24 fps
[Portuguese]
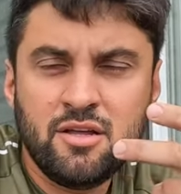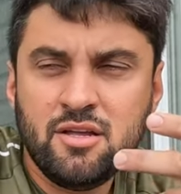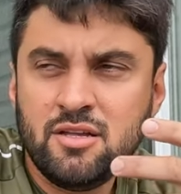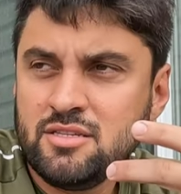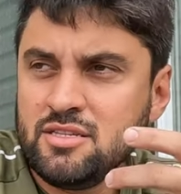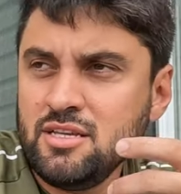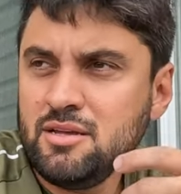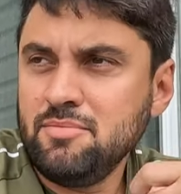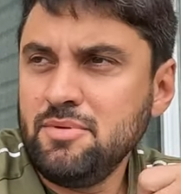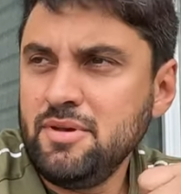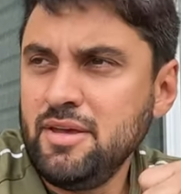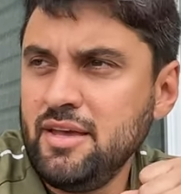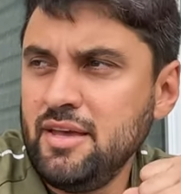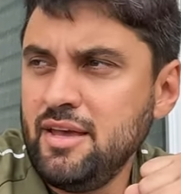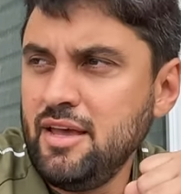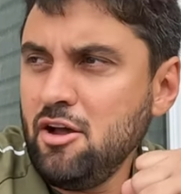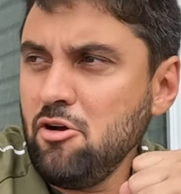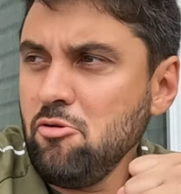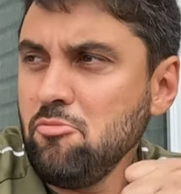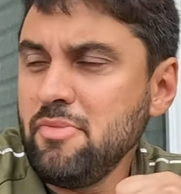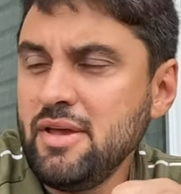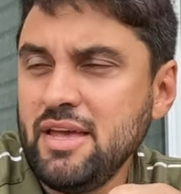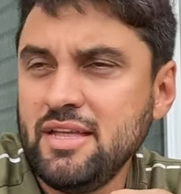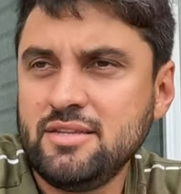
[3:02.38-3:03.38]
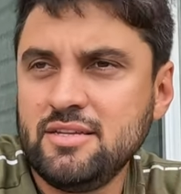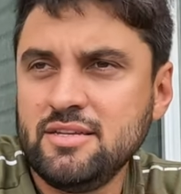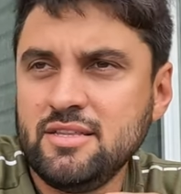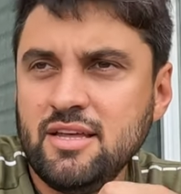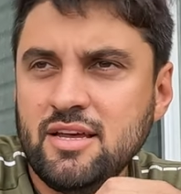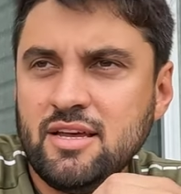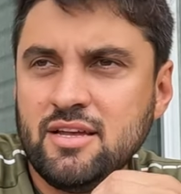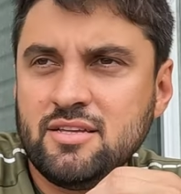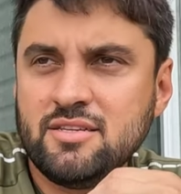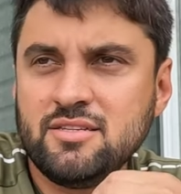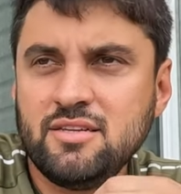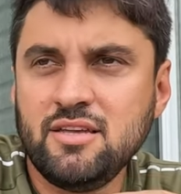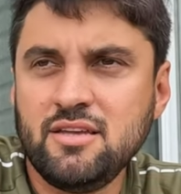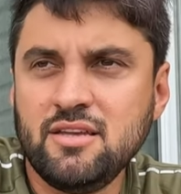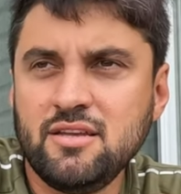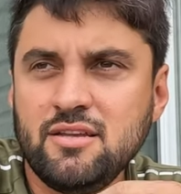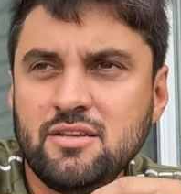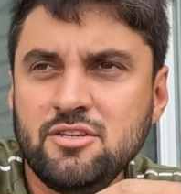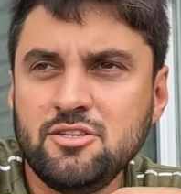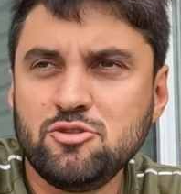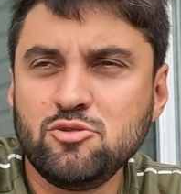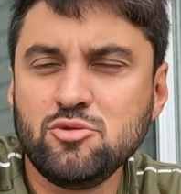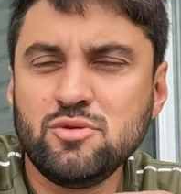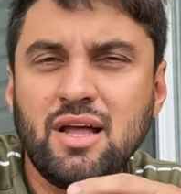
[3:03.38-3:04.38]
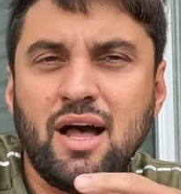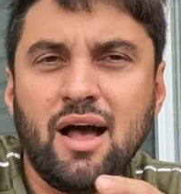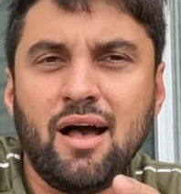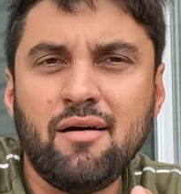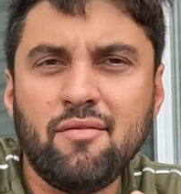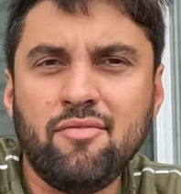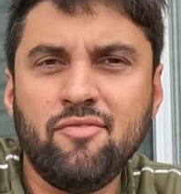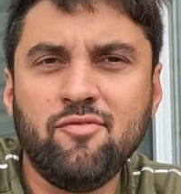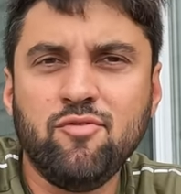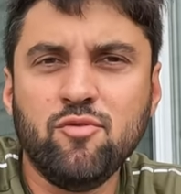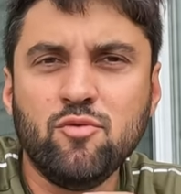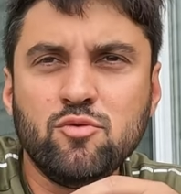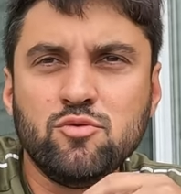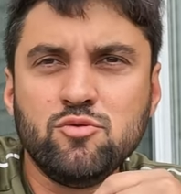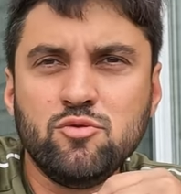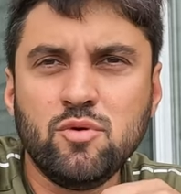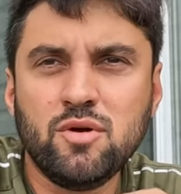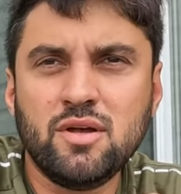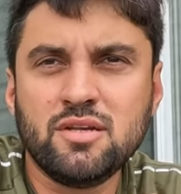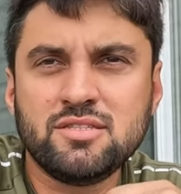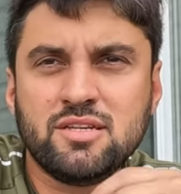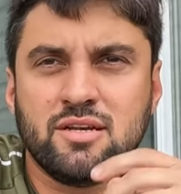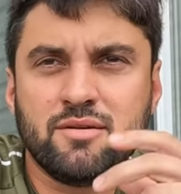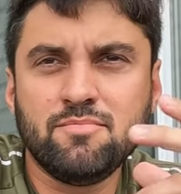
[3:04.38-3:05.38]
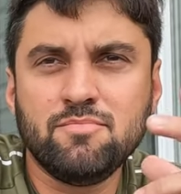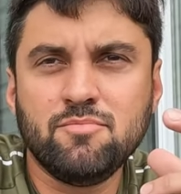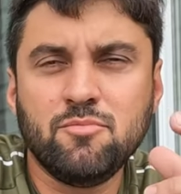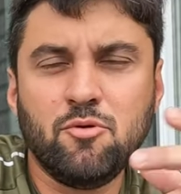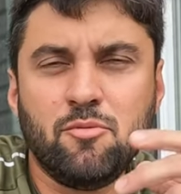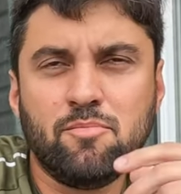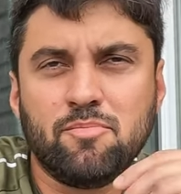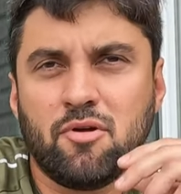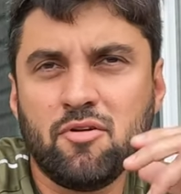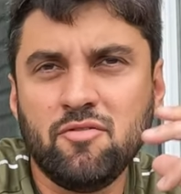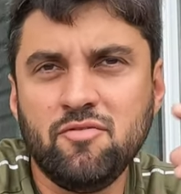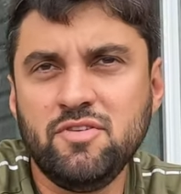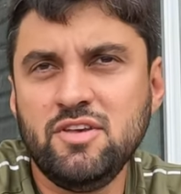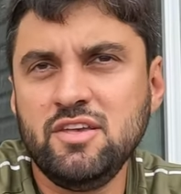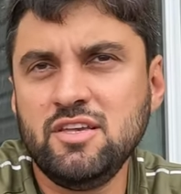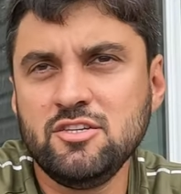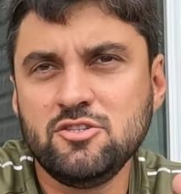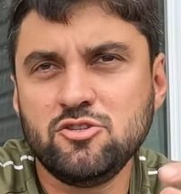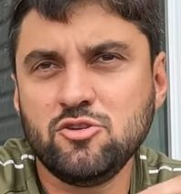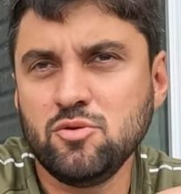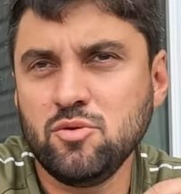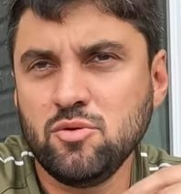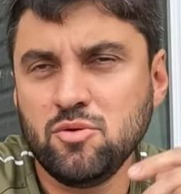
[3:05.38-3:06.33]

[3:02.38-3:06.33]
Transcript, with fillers: saber realmente, né, é, estudar a fundo essa a província,